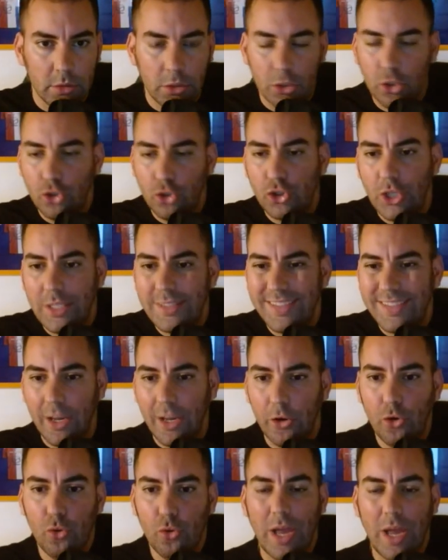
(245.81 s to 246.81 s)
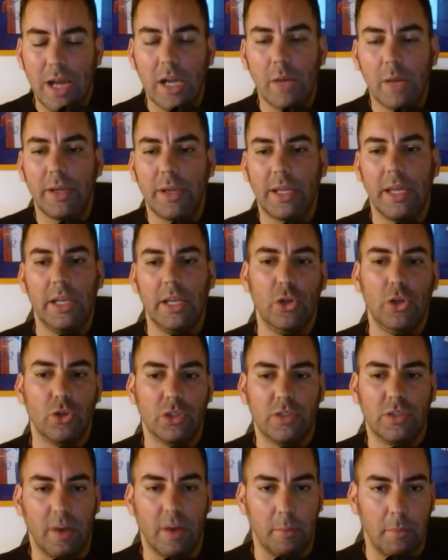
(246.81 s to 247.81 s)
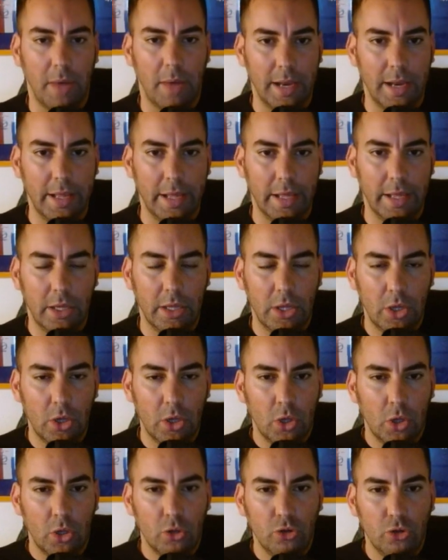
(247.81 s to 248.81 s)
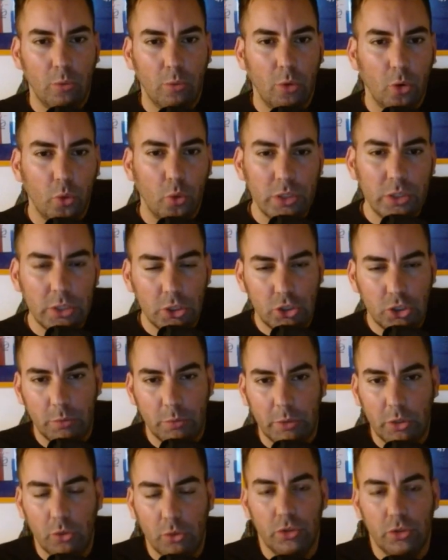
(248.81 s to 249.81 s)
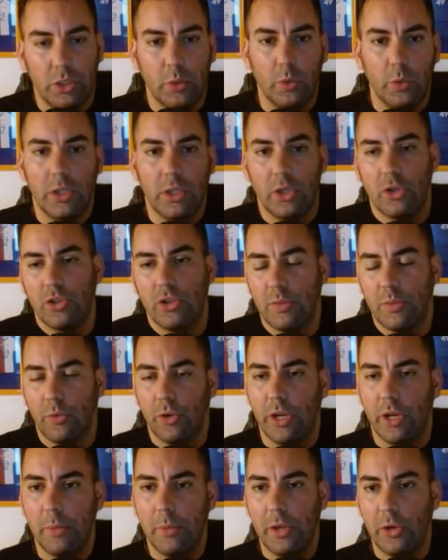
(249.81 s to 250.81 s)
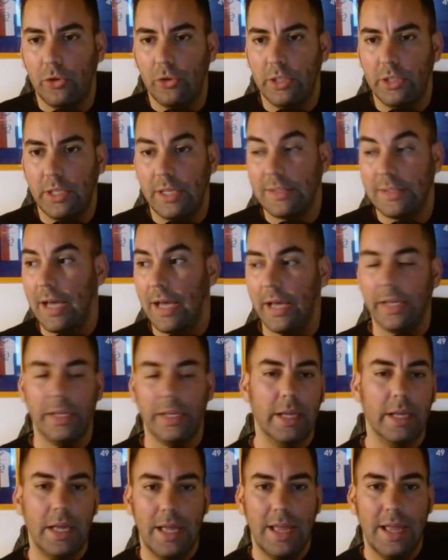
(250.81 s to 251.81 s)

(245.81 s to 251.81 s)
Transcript: Non c'entra nulla, anche perché Nico si fa male dopo 15 minuti, quindi non si può nemmeno dire, sai,